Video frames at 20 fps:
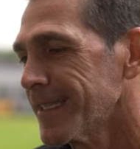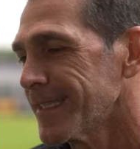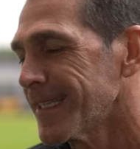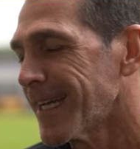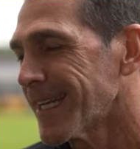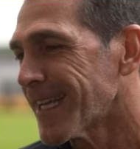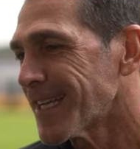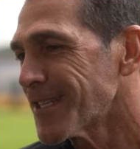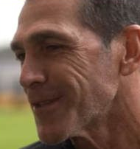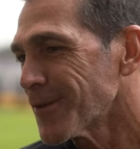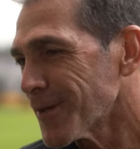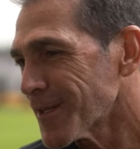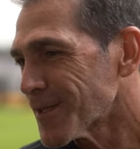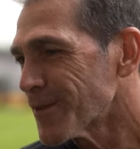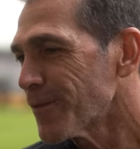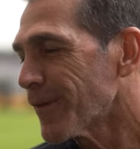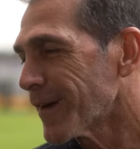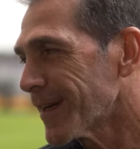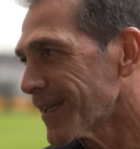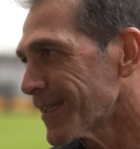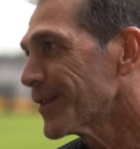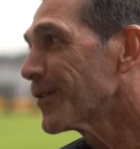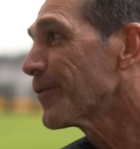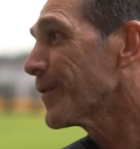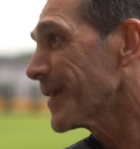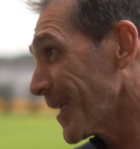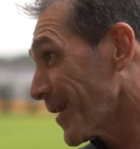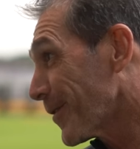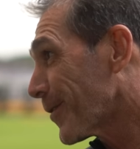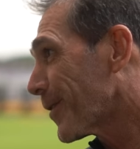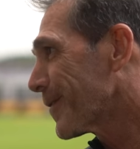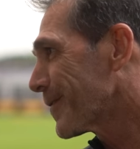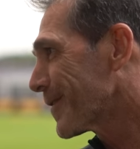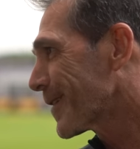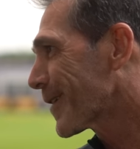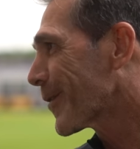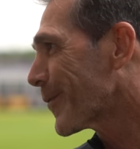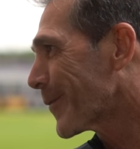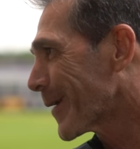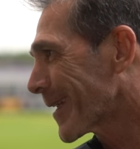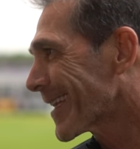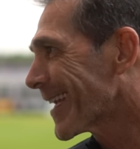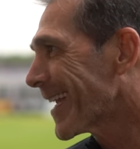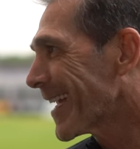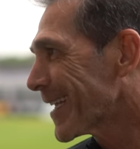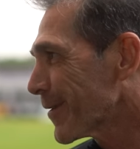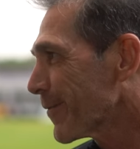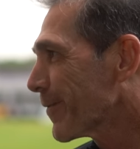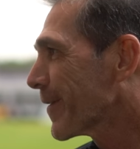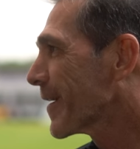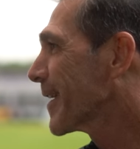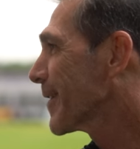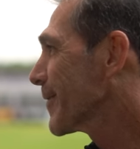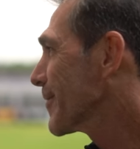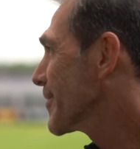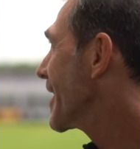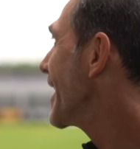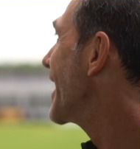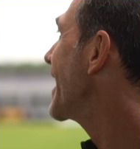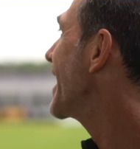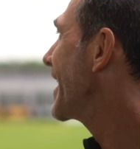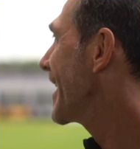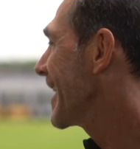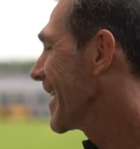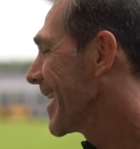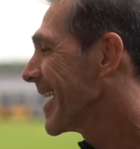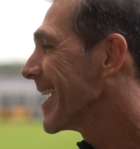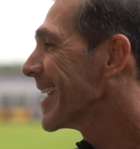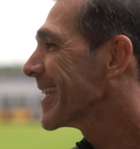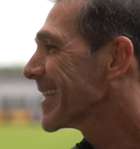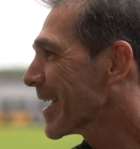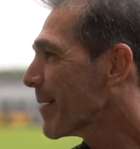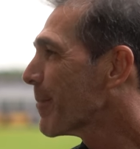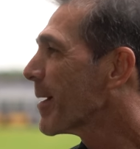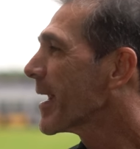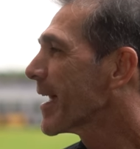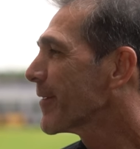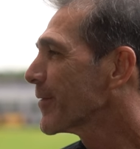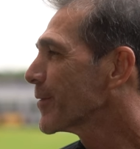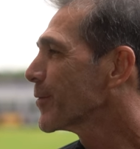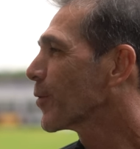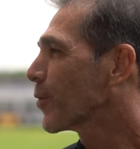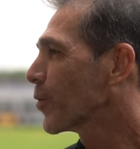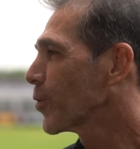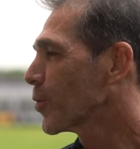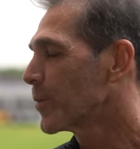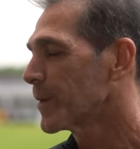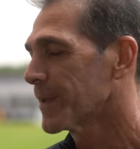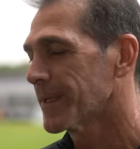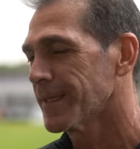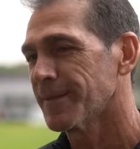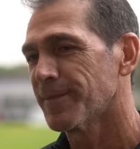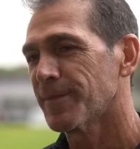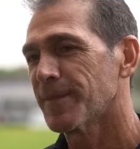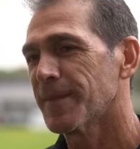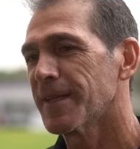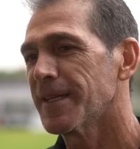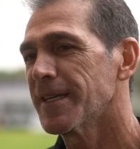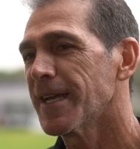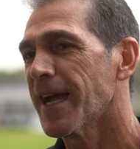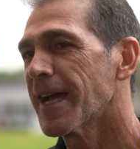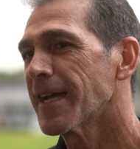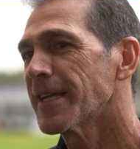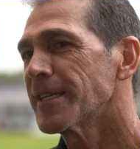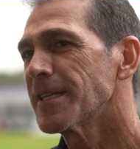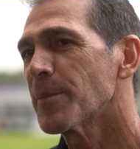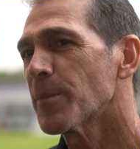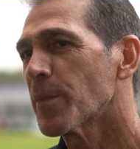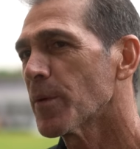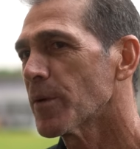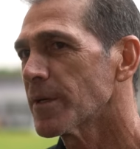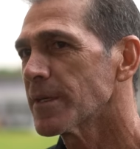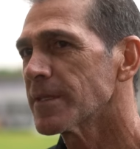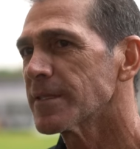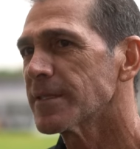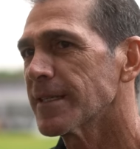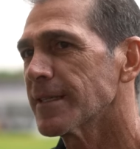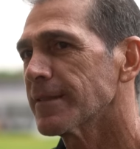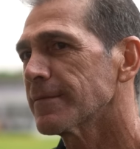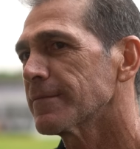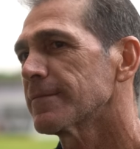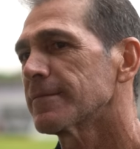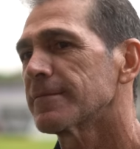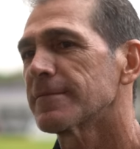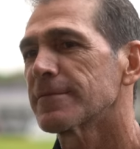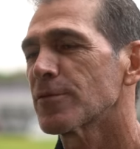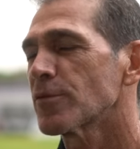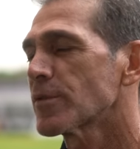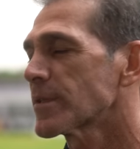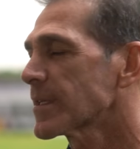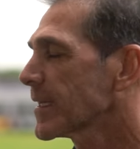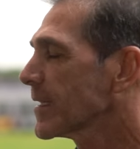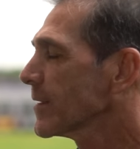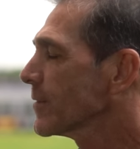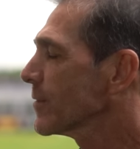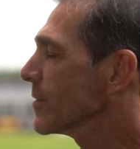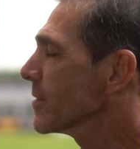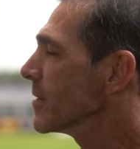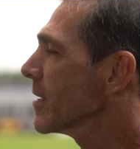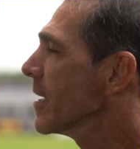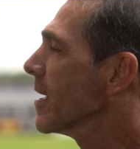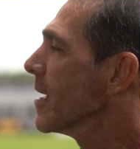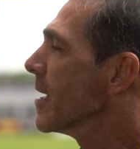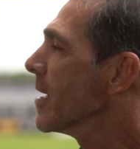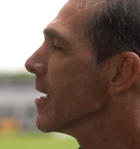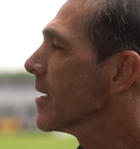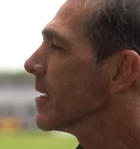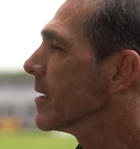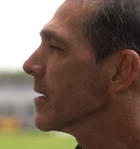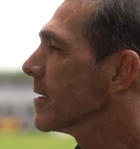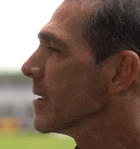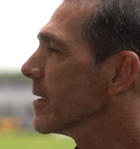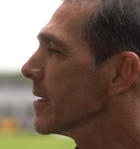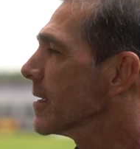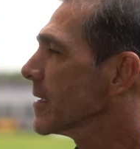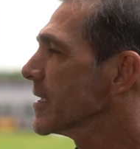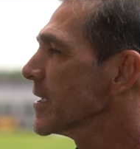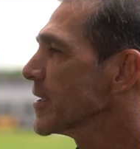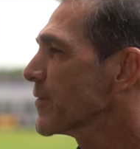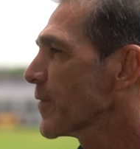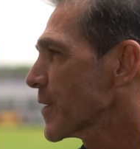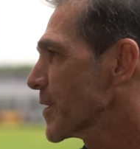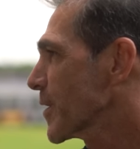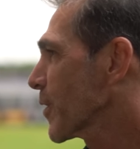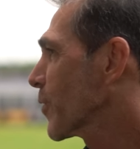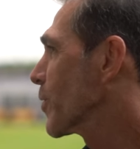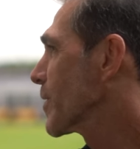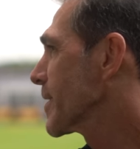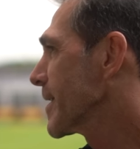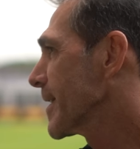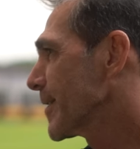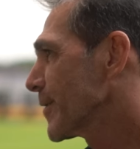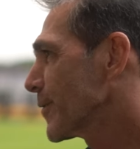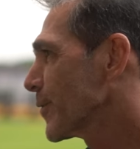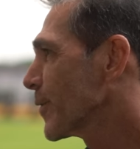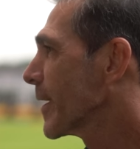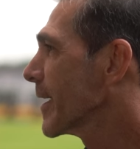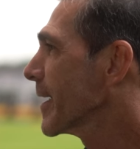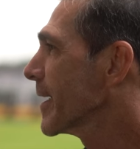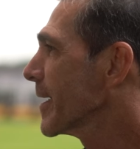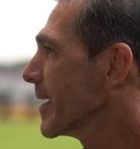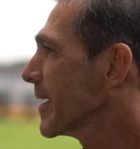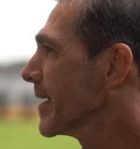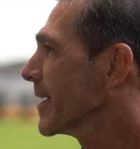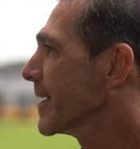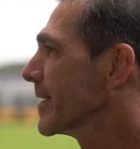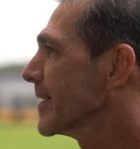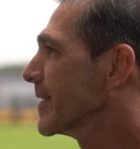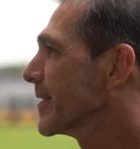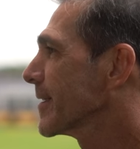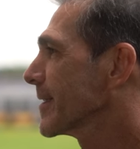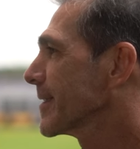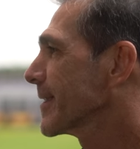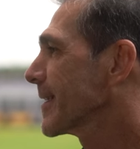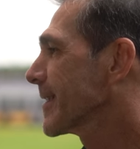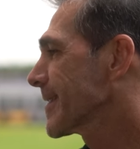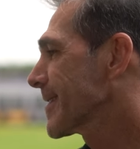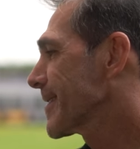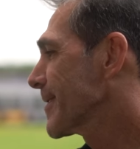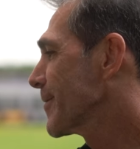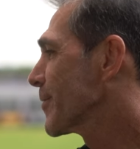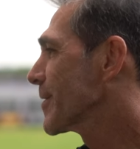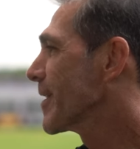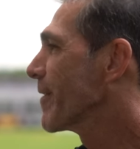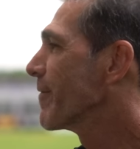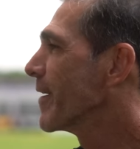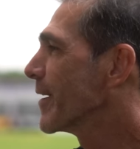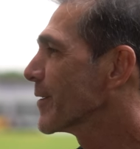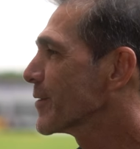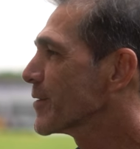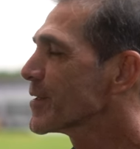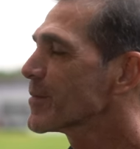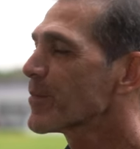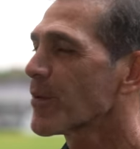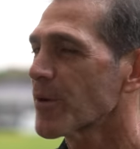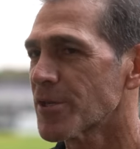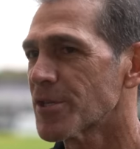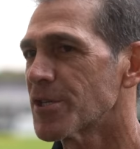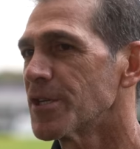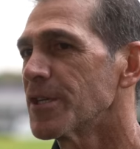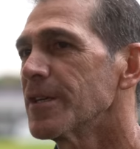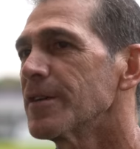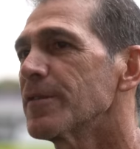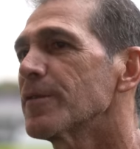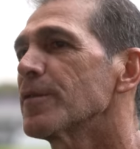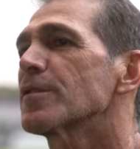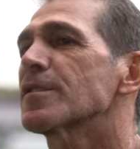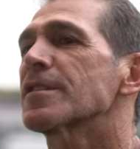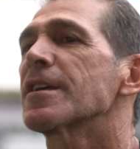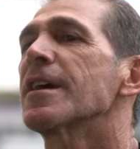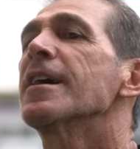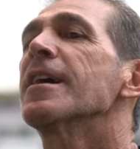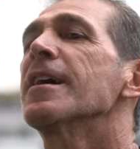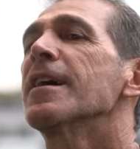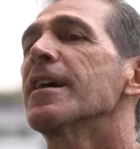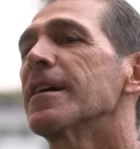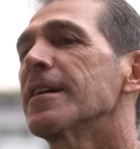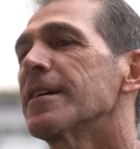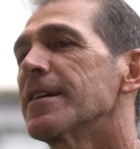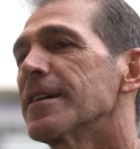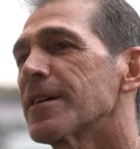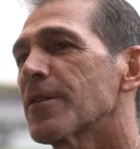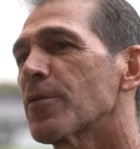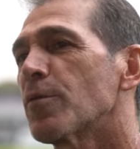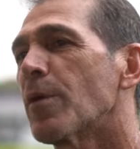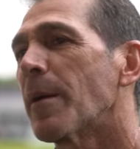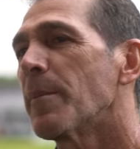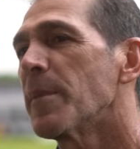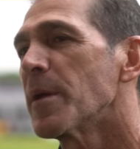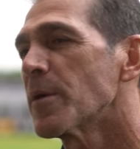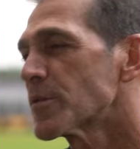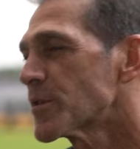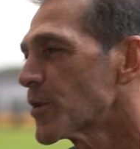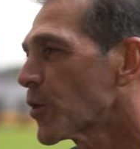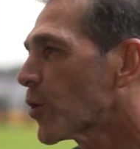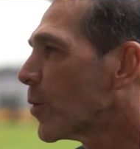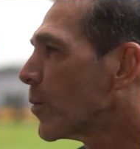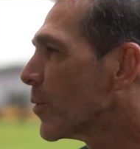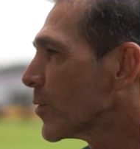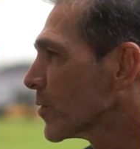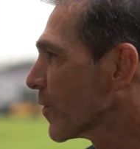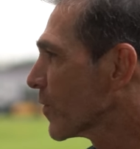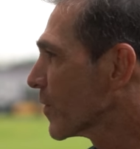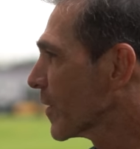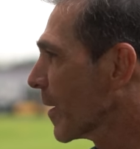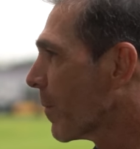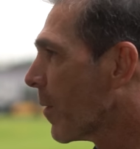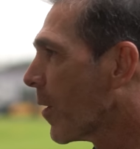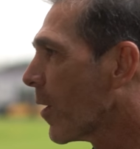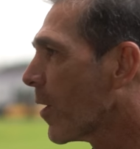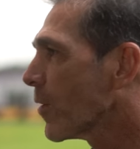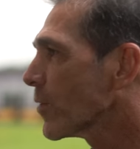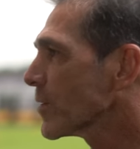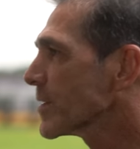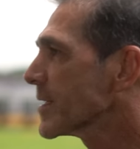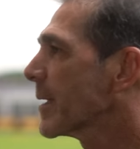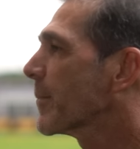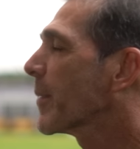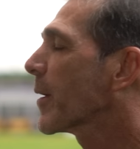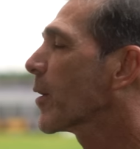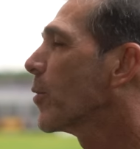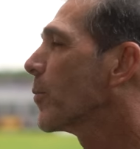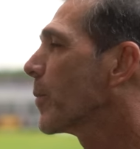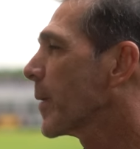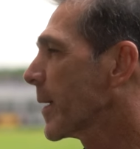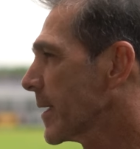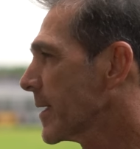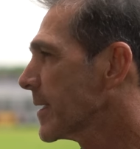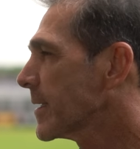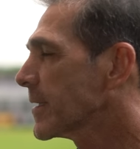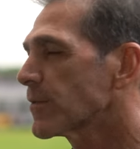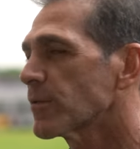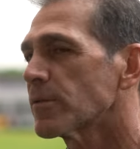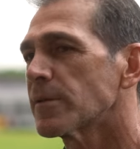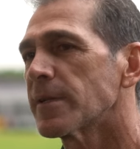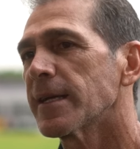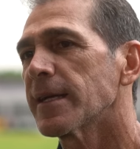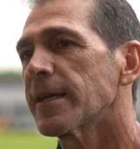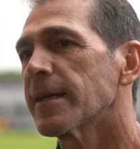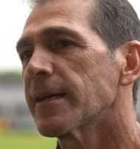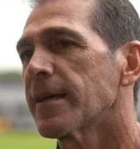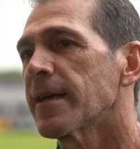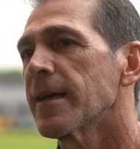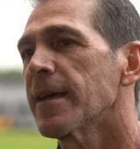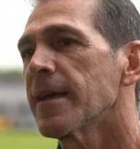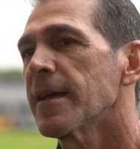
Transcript: Na verdade, eu conheci o Fernando em 99. Como atleta, o Fernando já trabalhava no clube, né? E aí depois, né, com, com os anos, uh, a gente foi se cruzando aí na, nas, nos eventos esportivos, uh, com amigos em comum do futebol, sempre acompanhando, né,